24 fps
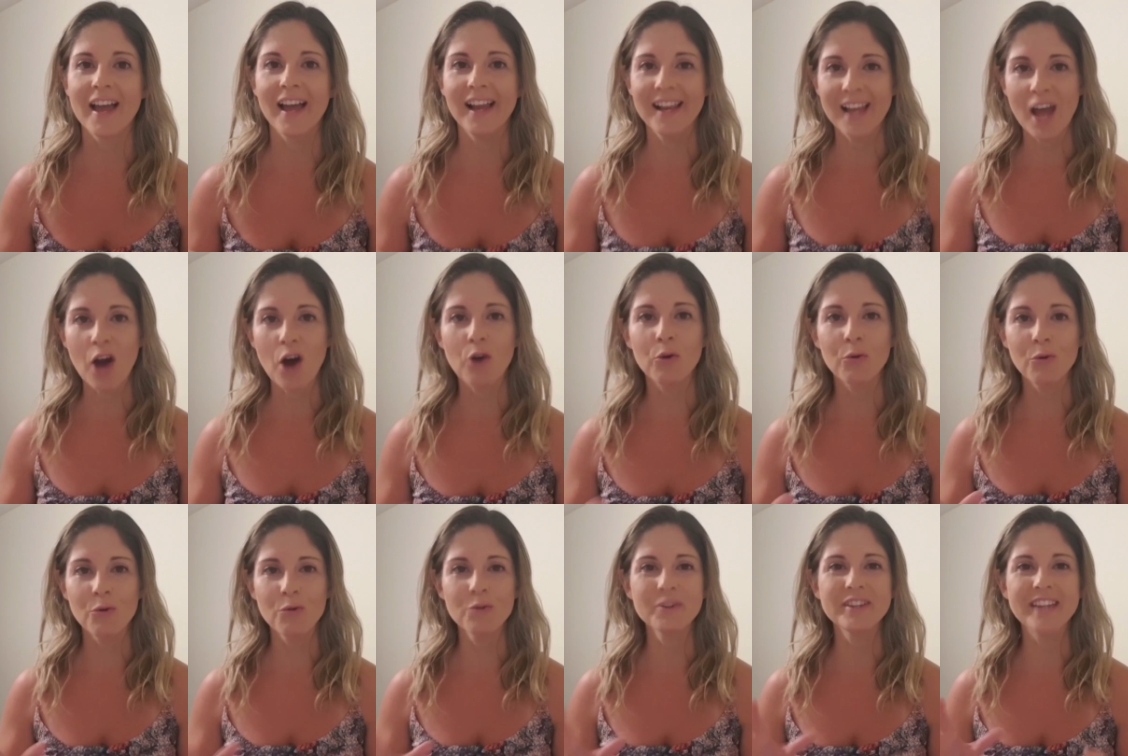ele é
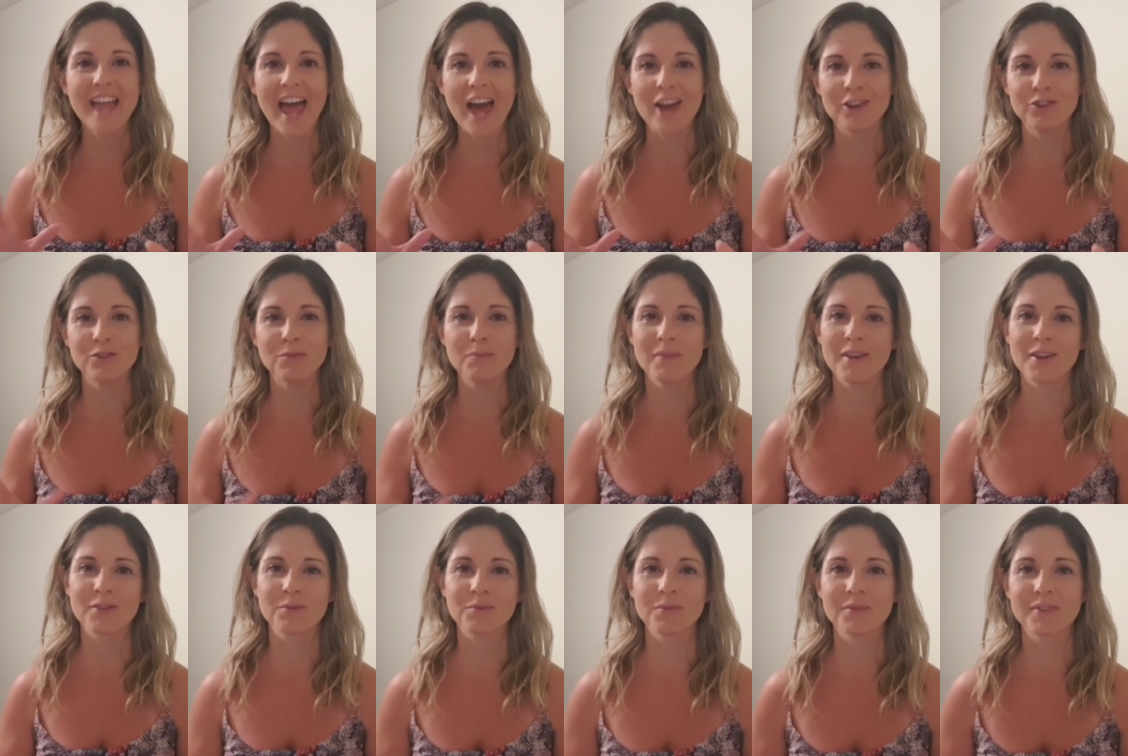o, o nerd
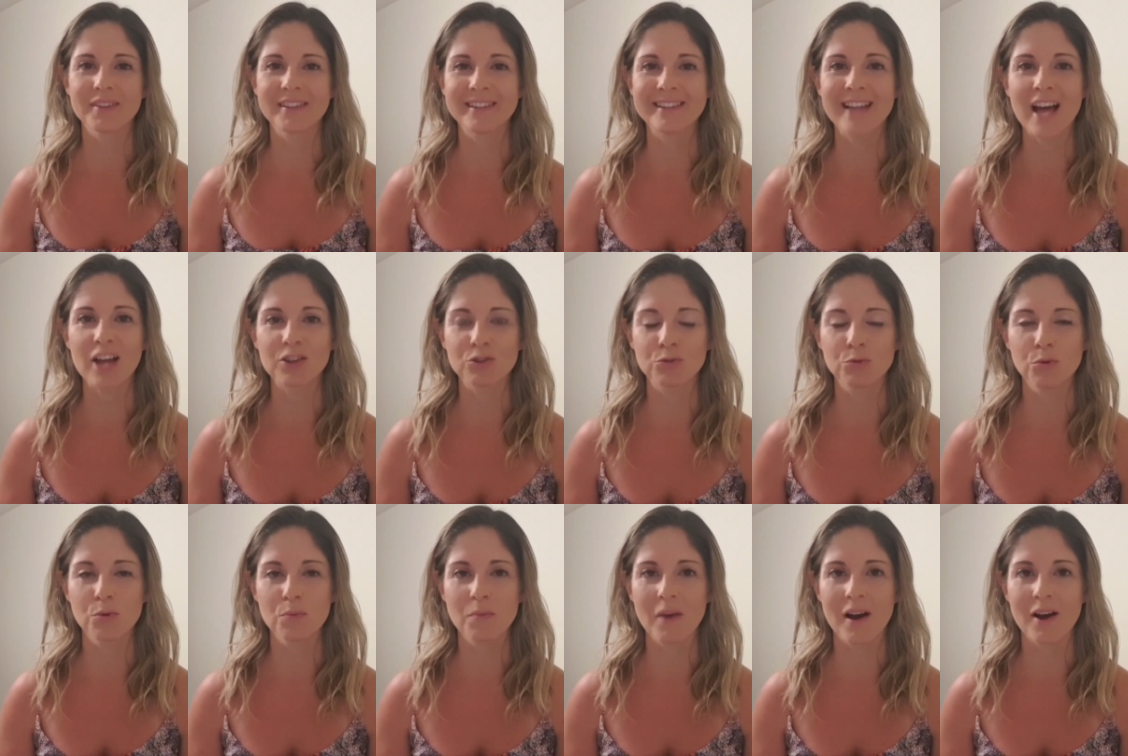mesmo da
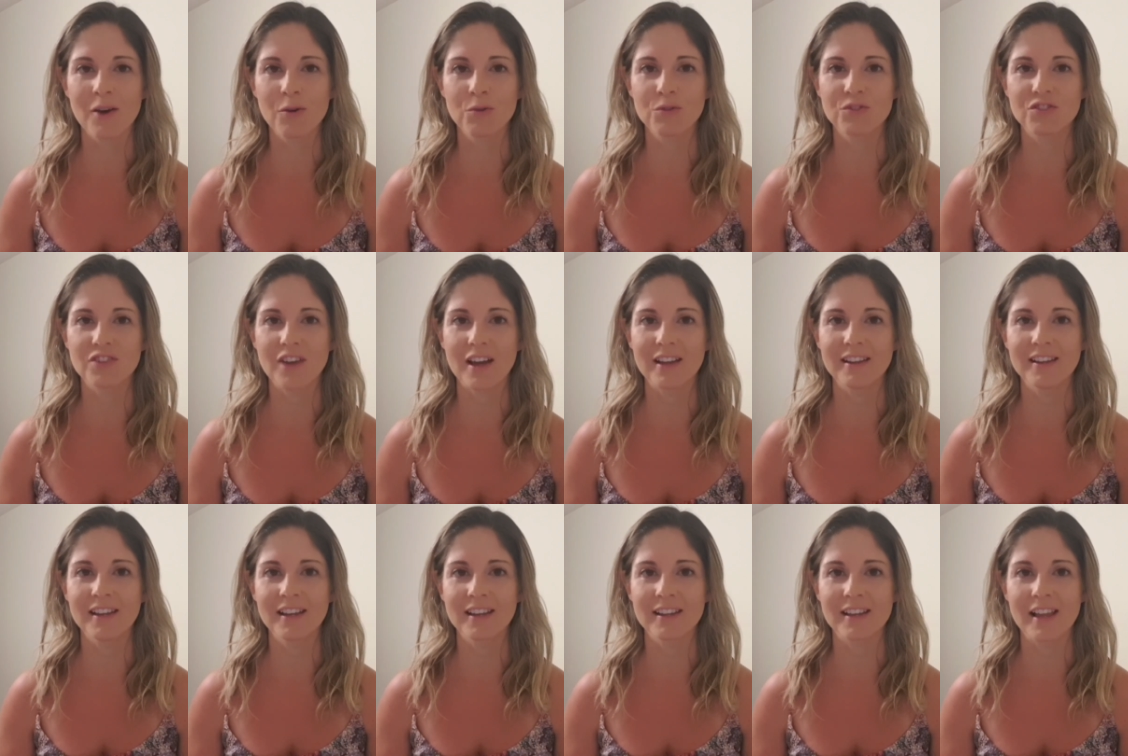turma, o
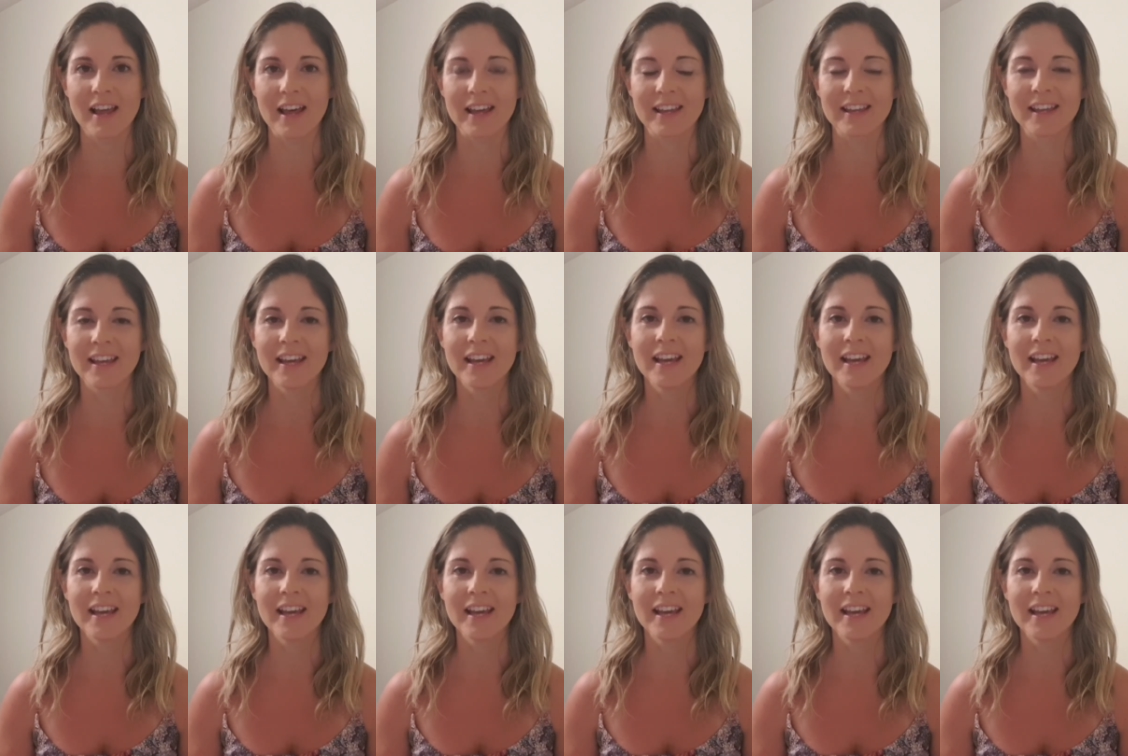Charles Leclerc.